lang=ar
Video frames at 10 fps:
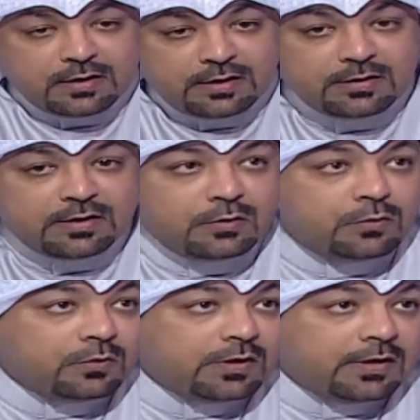احنا
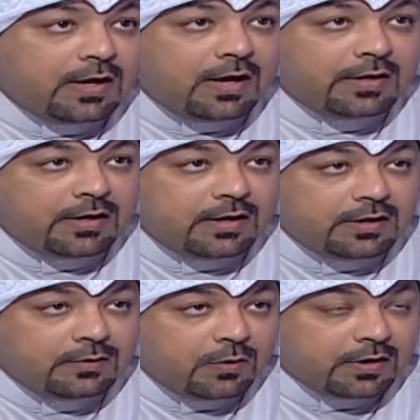نقول ان
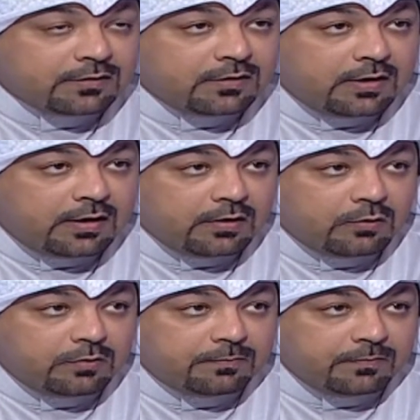انا الوقت ان
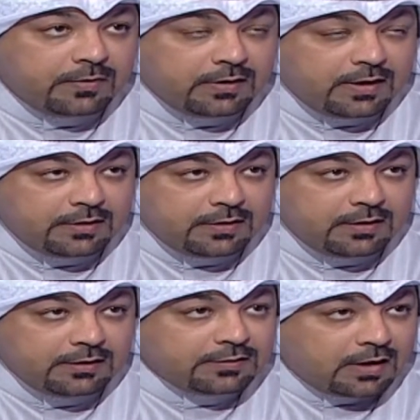هم
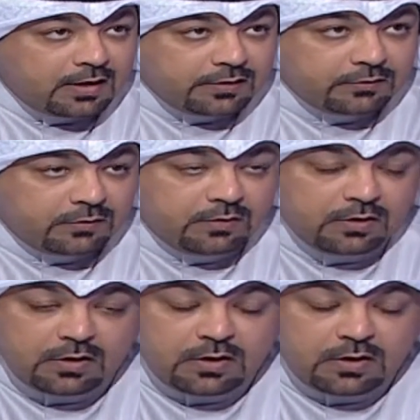يعني يتقاعدون